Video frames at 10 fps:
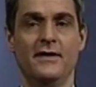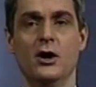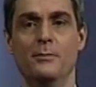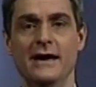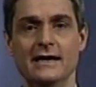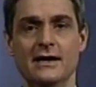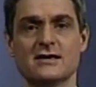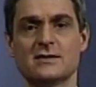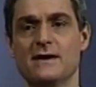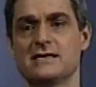Конечно,
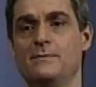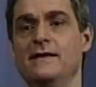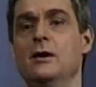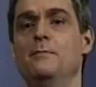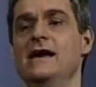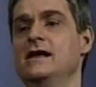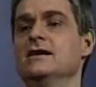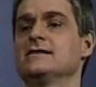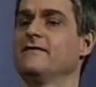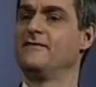нет, но послушание
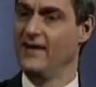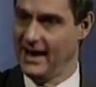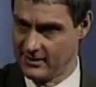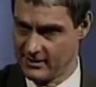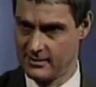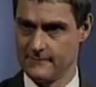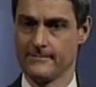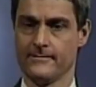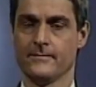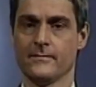должно быть
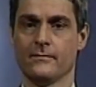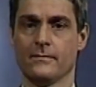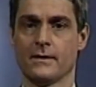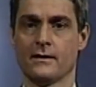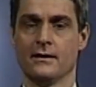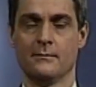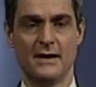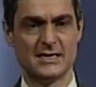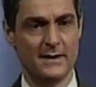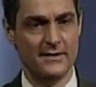послушанием веры.
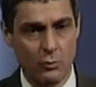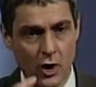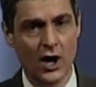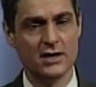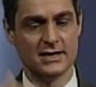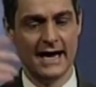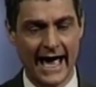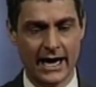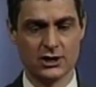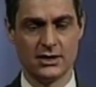Это
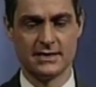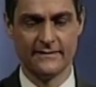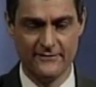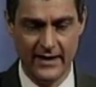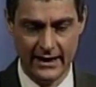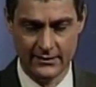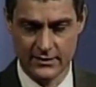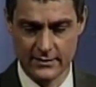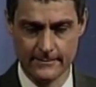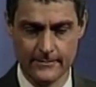должны быть слова и
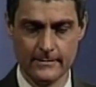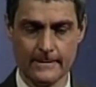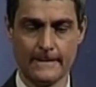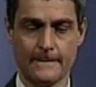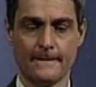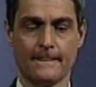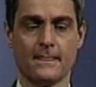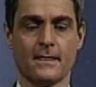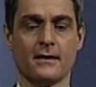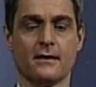действия веры.
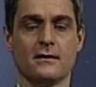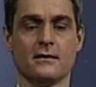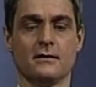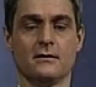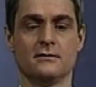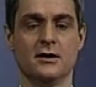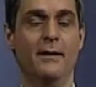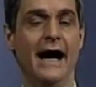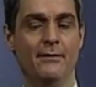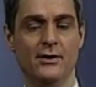
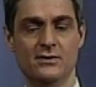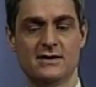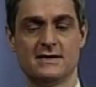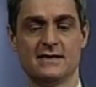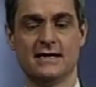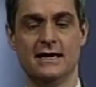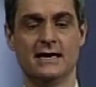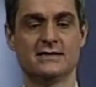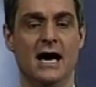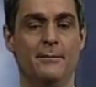Библия
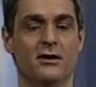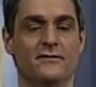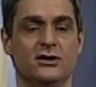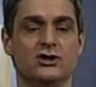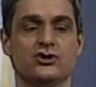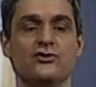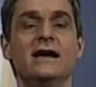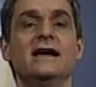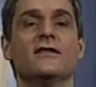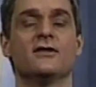использует такой
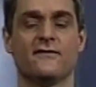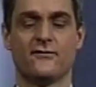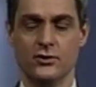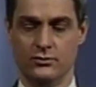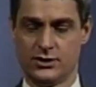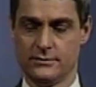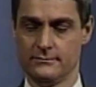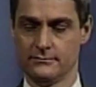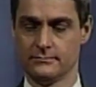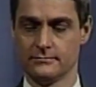пример
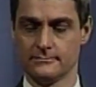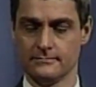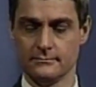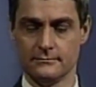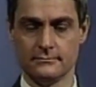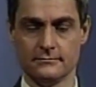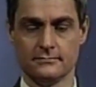дерева и плода.